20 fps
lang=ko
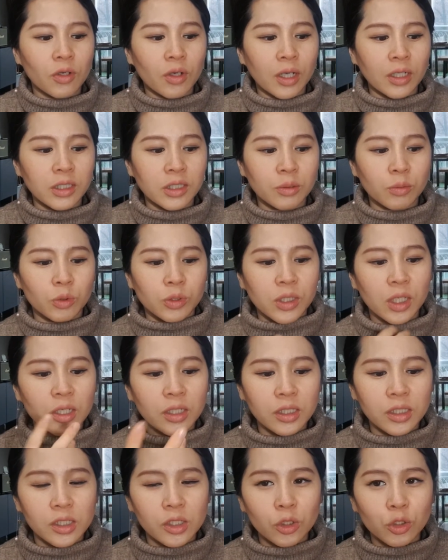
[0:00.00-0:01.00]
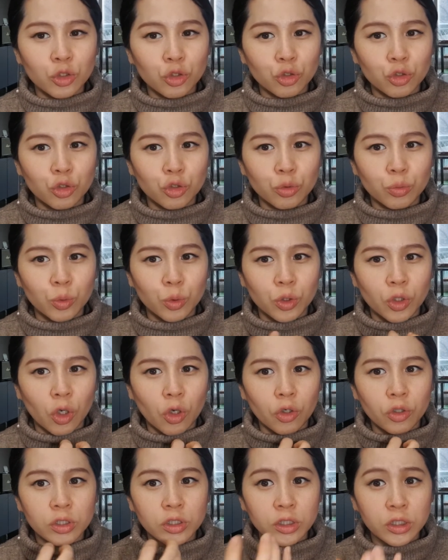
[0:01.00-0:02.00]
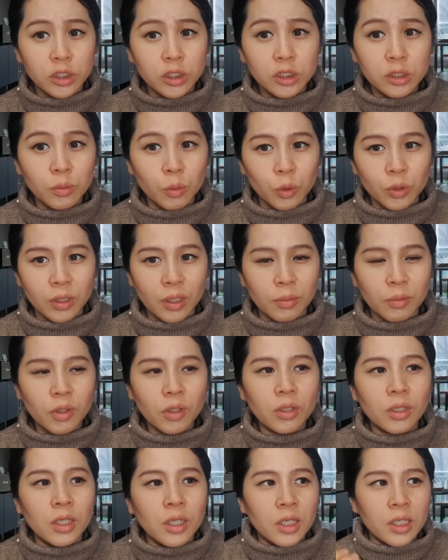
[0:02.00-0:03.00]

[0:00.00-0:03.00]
같이 뭐 책을 읽어주고 뭐 영어를 쓰지 못하면